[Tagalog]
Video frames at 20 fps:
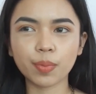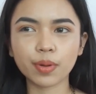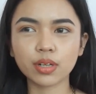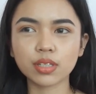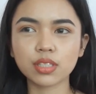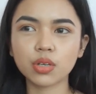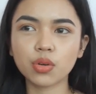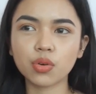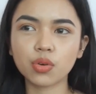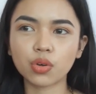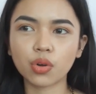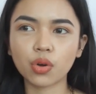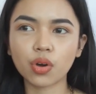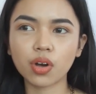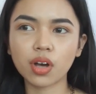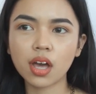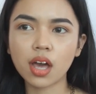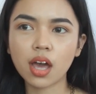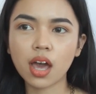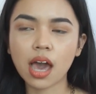Pero
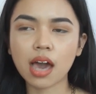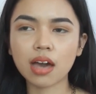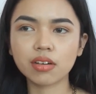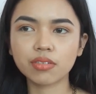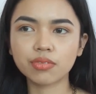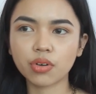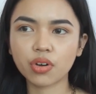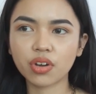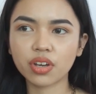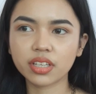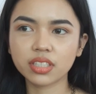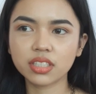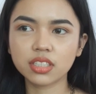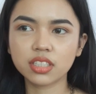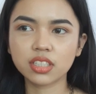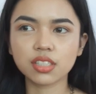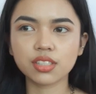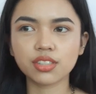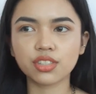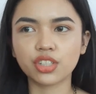siguro avoid
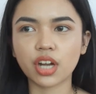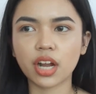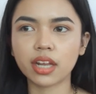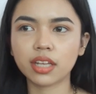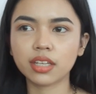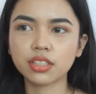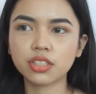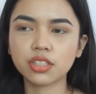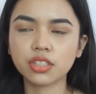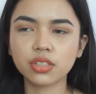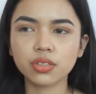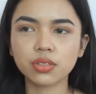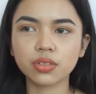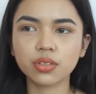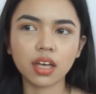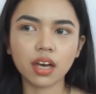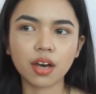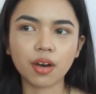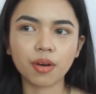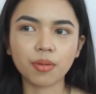just trying to
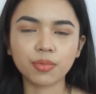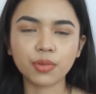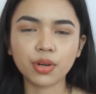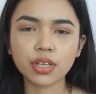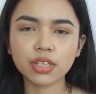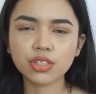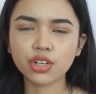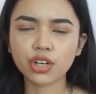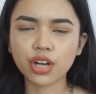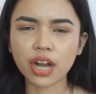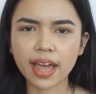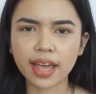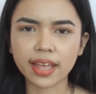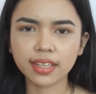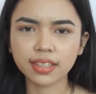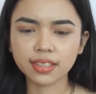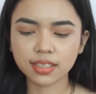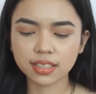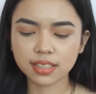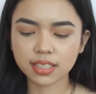um, raise your
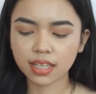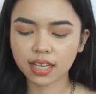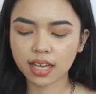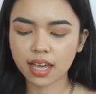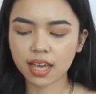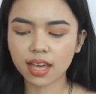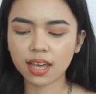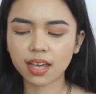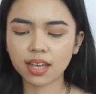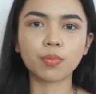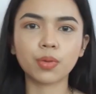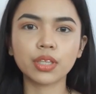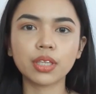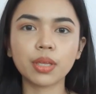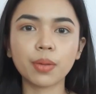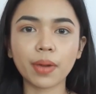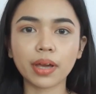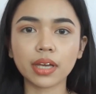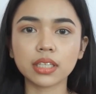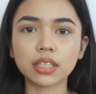hand kasi nga
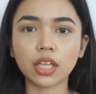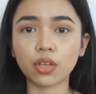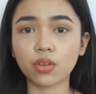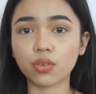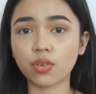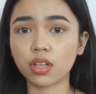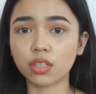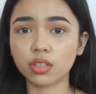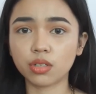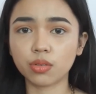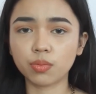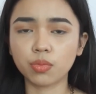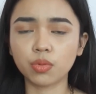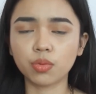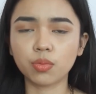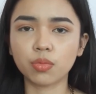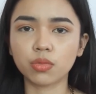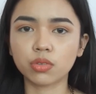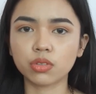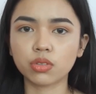pwedeng makita yung
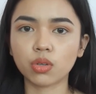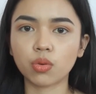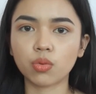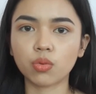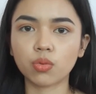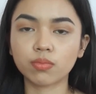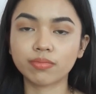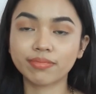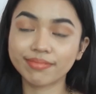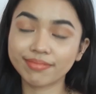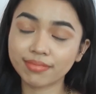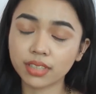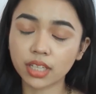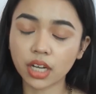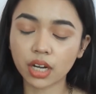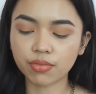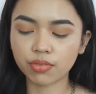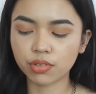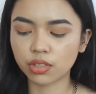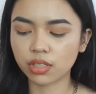underboob mo. So
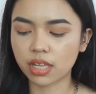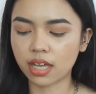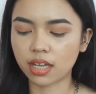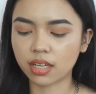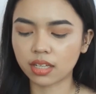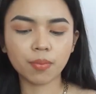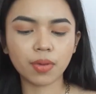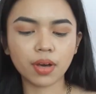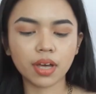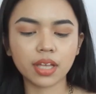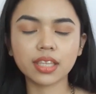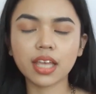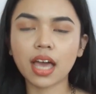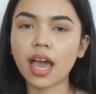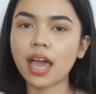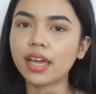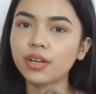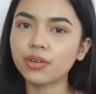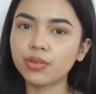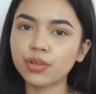careful lang. But
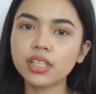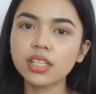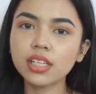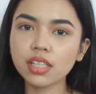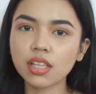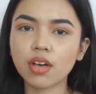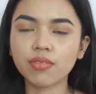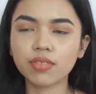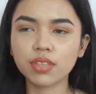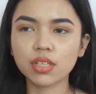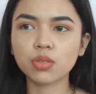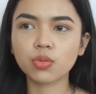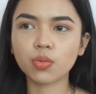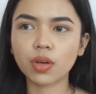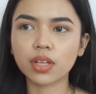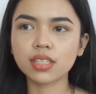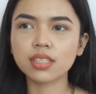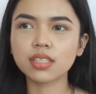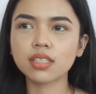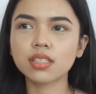I really love this
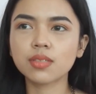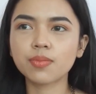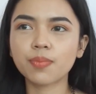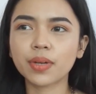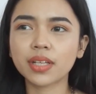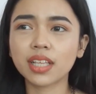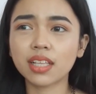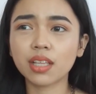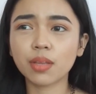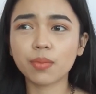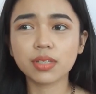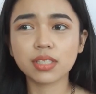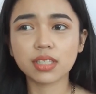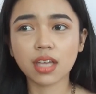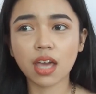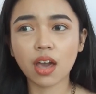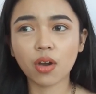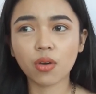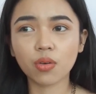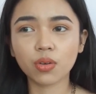one since paglalabas
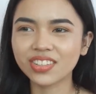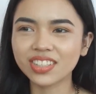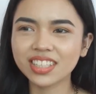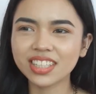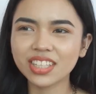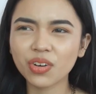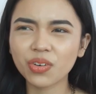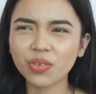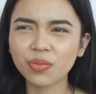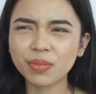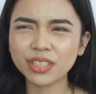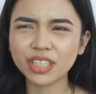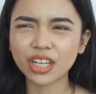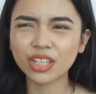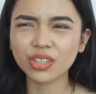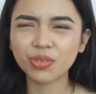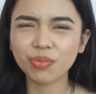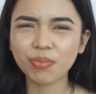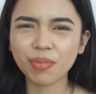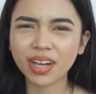nga ako, hindi ako
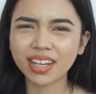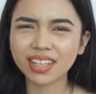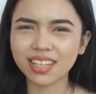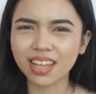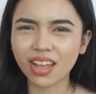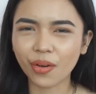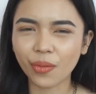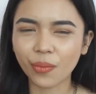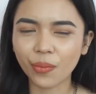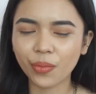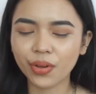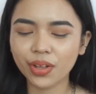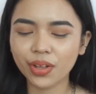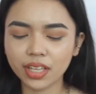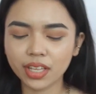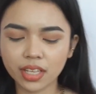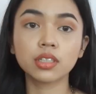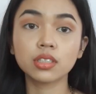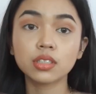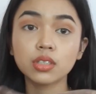masyadong magalaw.
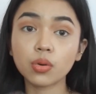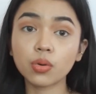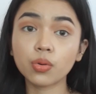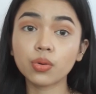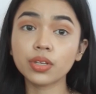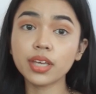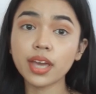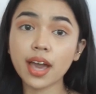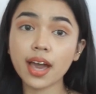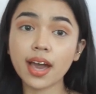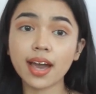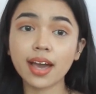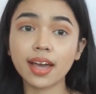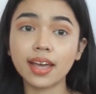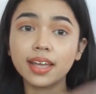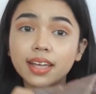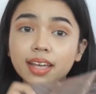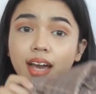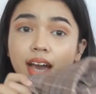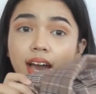So yeah,
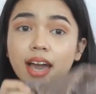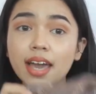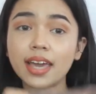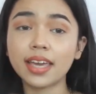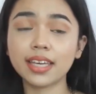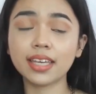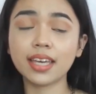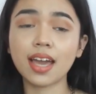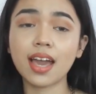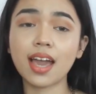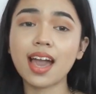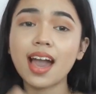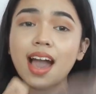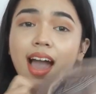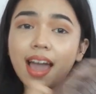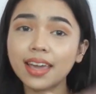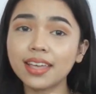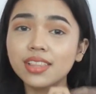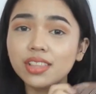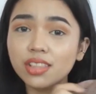I
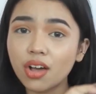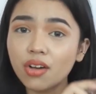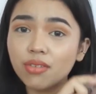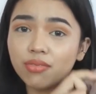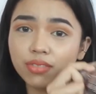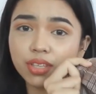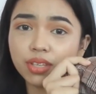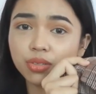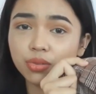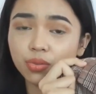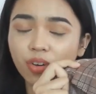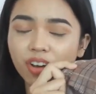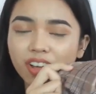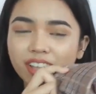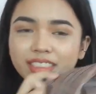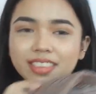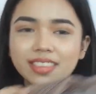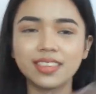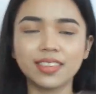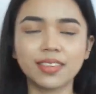I love this one.